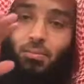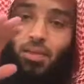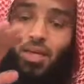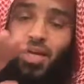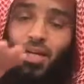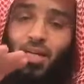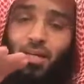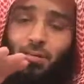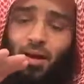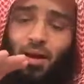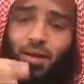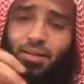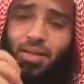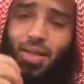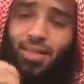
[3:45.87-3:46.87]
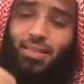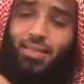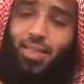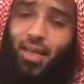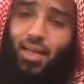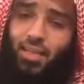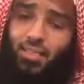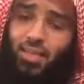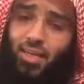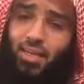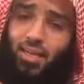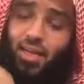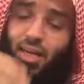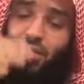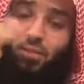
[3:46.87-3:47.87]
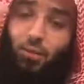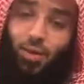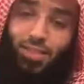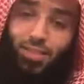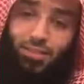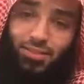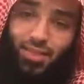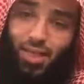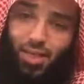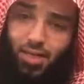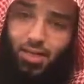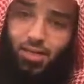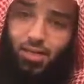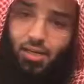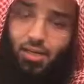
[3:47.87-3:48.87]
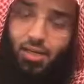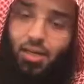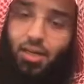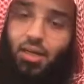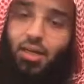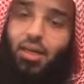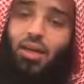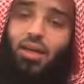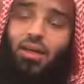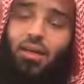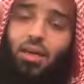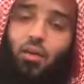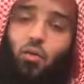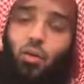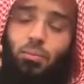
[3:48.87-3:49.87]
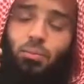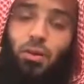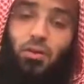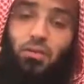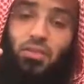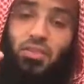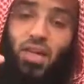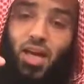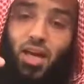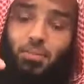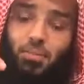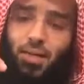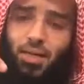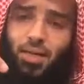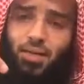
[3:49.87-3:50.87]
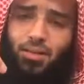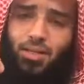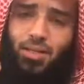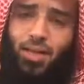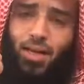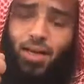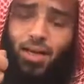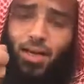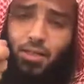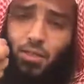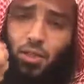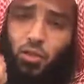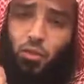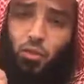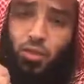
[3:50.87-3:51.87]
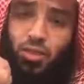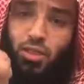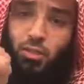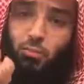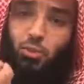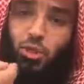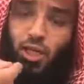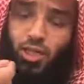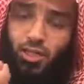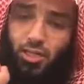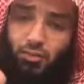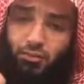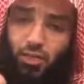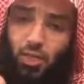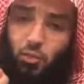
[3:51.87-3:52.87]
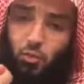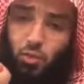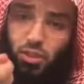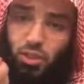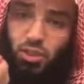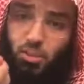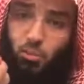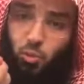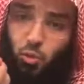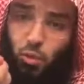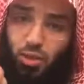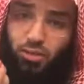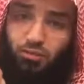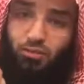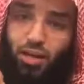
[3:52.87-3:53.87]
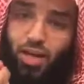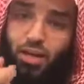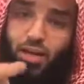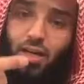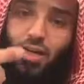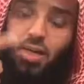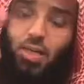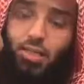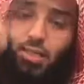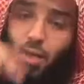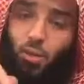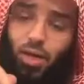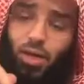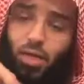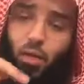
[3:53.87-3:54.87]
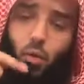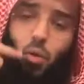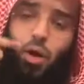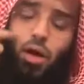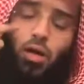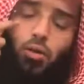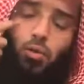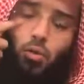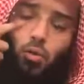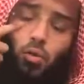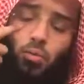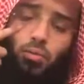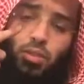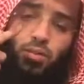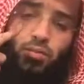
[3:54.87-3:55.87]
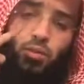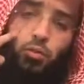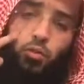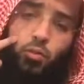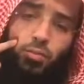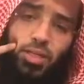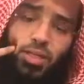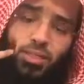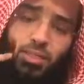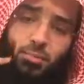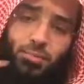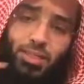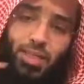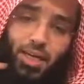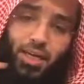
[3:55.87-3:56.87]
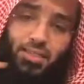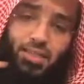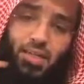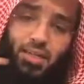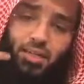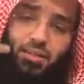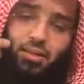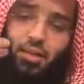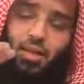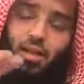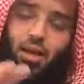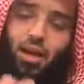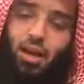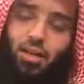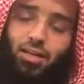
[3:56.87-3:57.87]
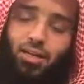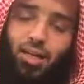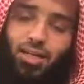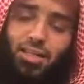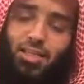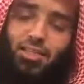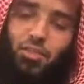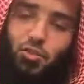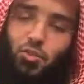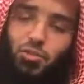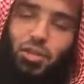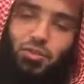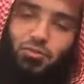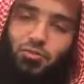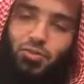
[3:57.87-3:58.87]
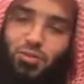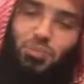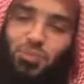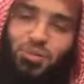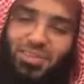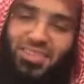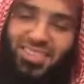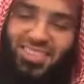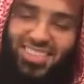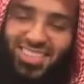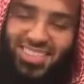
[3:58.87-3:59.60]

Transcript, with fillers: من الإيمان أن تحزن على فوات الطاعة قال الله عن بعض الصحابة الذين عجزوا عن المشاركة في غزوة تبوك والإنفاق تولوا وأعينهم تفيض من الدمع حزنا ألا يجدوا ما ينفقون